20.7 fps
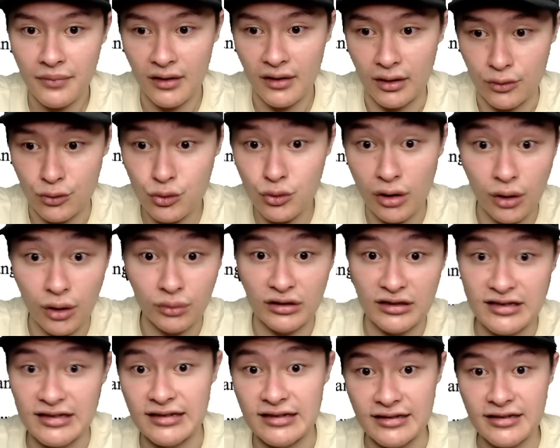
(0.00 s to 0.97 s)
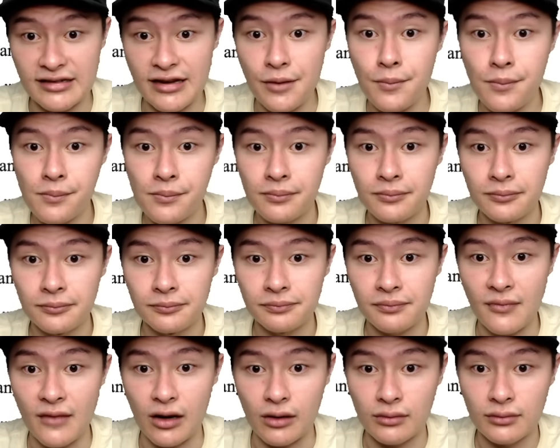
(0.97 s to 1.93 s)
呃最后的期限
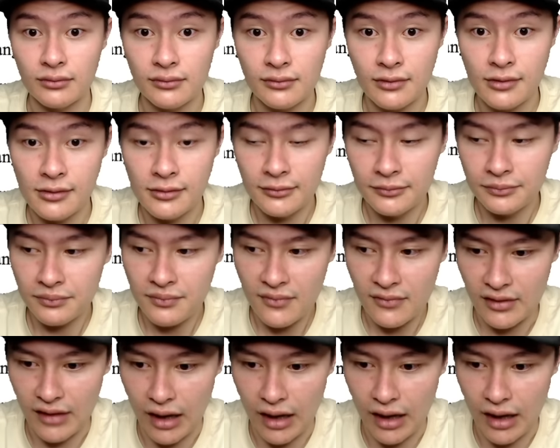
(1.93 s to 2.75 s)
啊，然